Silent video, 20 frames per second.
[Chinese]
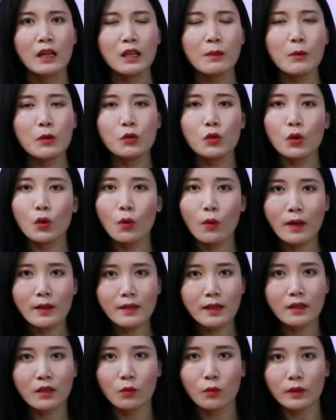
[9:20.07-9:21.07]
那么最关
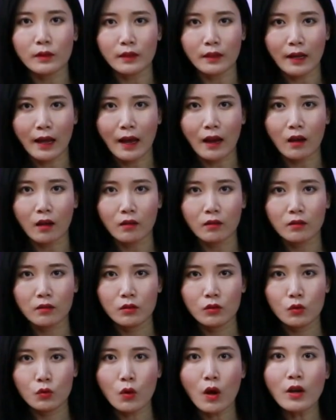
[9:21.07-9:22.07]
键的问题来了，
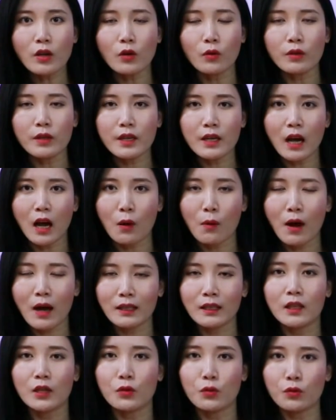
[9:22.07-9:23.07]
装有一氧化
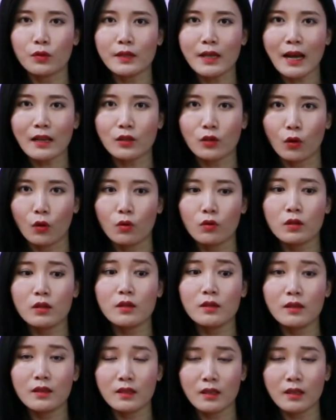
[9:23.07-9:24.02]
碳的瑜伽球是